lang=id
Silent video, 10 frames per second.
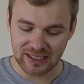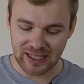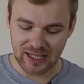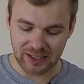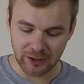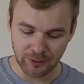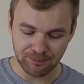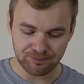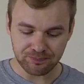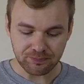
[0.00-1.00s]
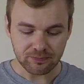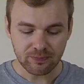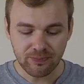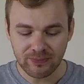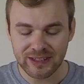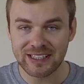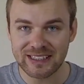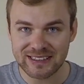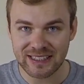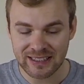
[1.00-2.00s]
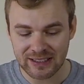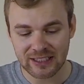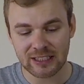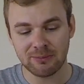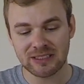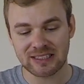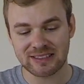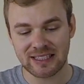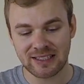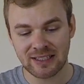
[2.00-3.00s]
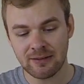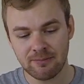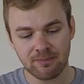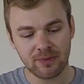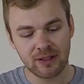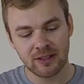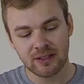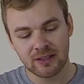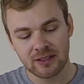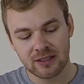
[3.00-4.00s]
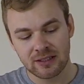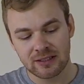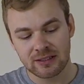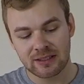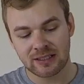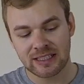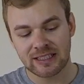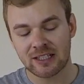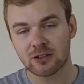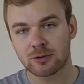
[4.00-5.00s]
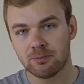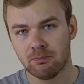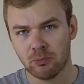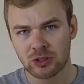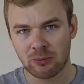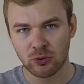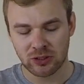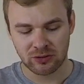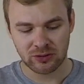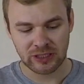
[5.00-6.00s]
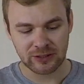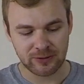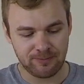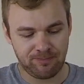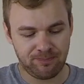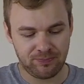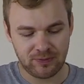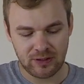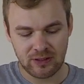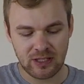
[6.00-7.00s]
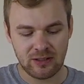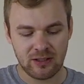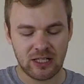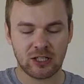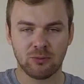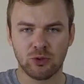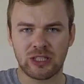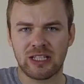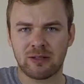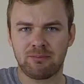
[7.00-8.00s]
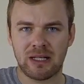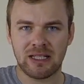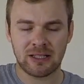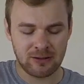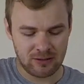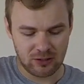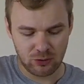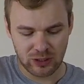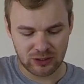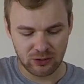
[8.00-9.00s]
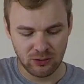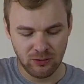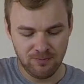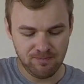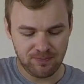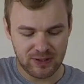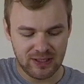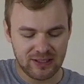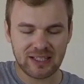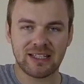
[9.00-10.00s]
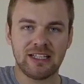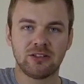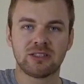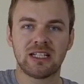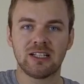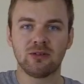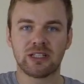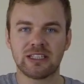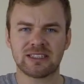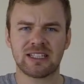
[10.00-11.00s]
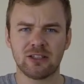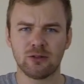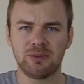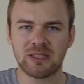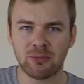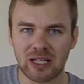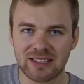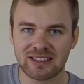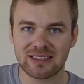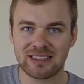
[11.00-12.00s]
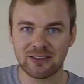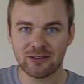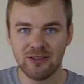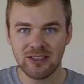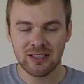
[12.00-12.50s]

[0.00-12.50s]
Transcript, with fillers: dari Hario, di sini kita bisa setting dan kita harus muter-muter untuk itu. Aku muter yang paling kuat dulu. Karena itu selalu kita selalu bisa mulai dari situ.